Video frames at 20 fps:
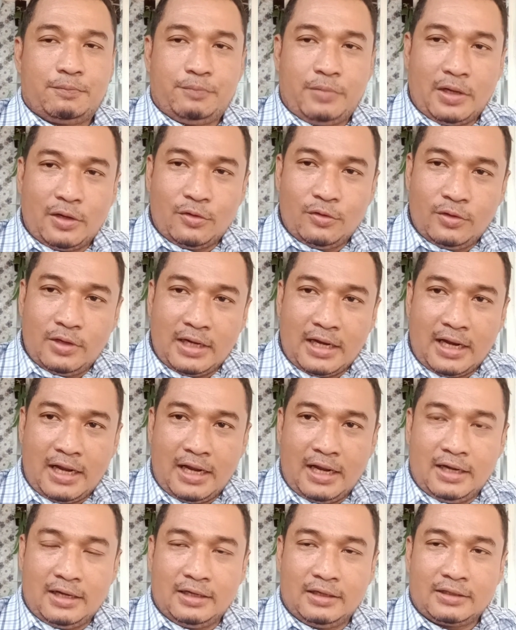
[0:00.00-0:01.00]

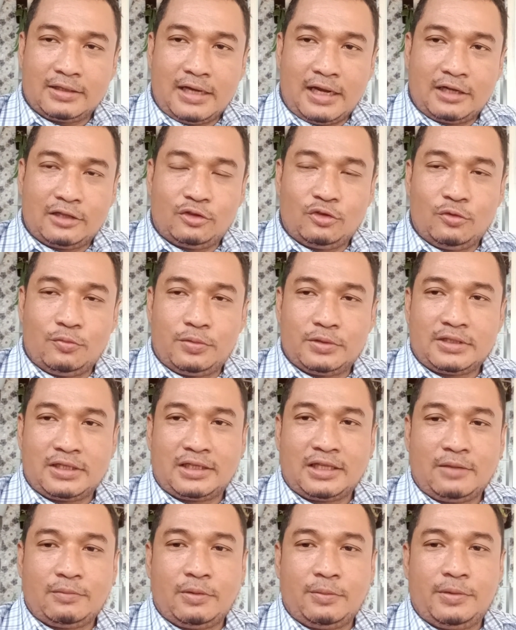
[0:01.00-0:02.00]
penggunaan kartu
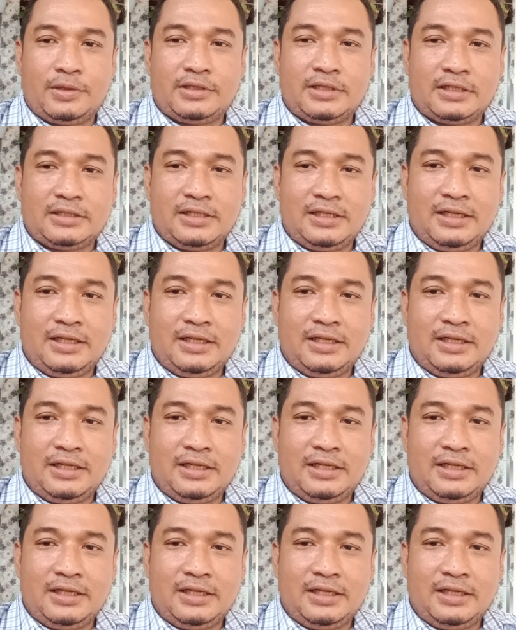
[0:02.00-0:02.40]
peserta BPJS